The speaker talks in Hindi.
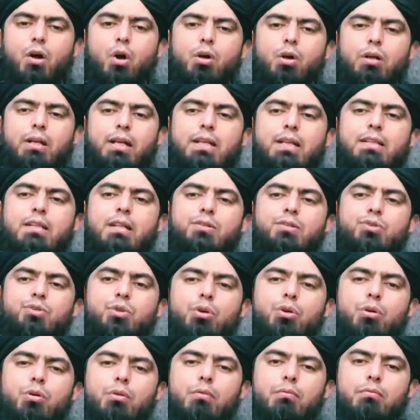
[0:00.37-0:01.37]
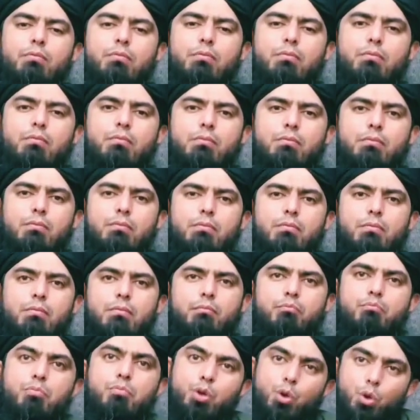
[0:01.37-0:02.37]
और इधर जो
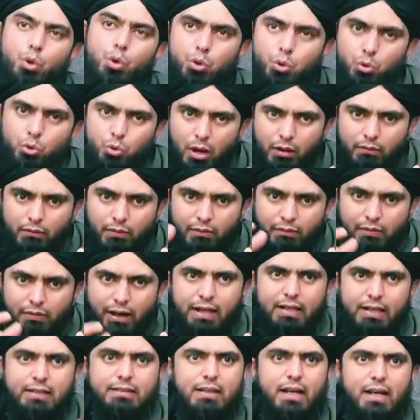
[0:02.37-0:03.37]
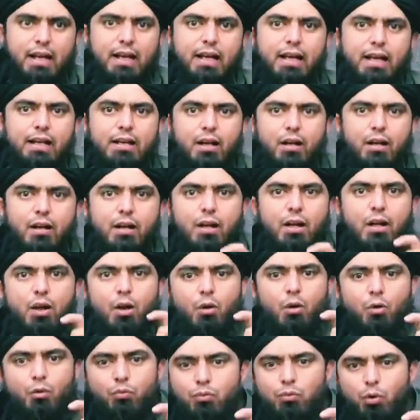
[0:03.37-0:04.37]
म्यूट हुआ हुआ वायरस आया है ना
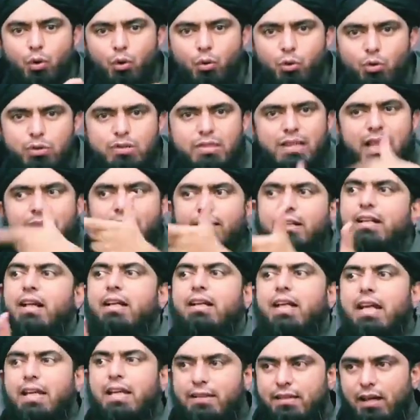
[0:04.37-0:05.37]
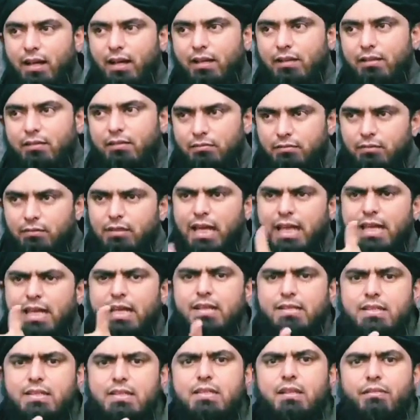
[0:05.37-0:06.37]
वो उस लेवल का नहीं था कई
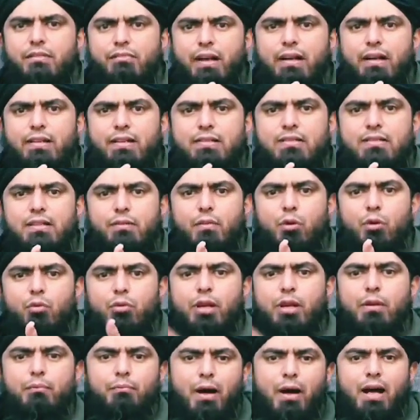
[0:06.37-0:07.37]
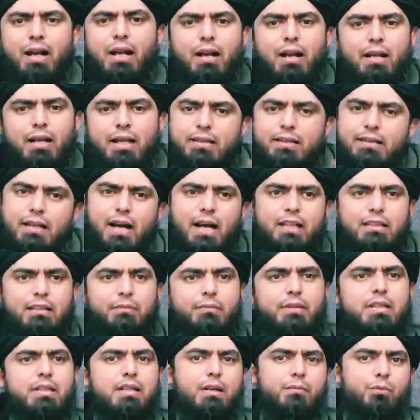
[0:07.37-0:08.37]
एक चीज़ें फैक्टर्स जमा हुई हैं बहरल एहतियात
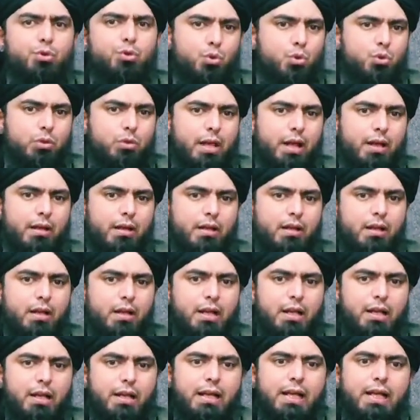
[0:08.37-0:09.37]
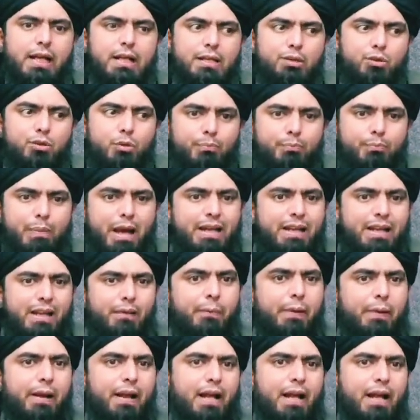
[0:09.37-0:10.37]
अपनी जगह मौजूद है लेकिन ये जो
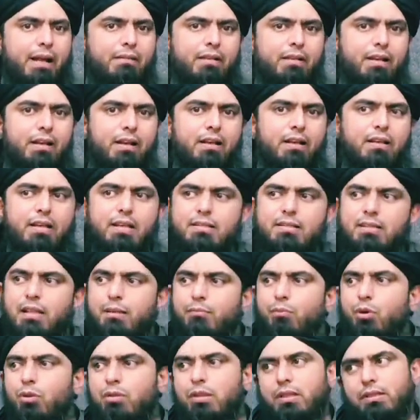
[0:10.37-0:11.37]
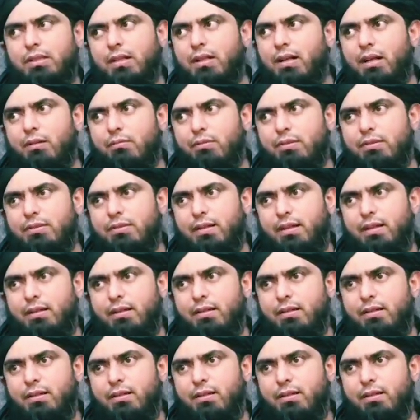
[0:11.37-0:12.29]
पैनिक फैलाया हुआ है ना ये सर बहुत ख़तरनाक मसला है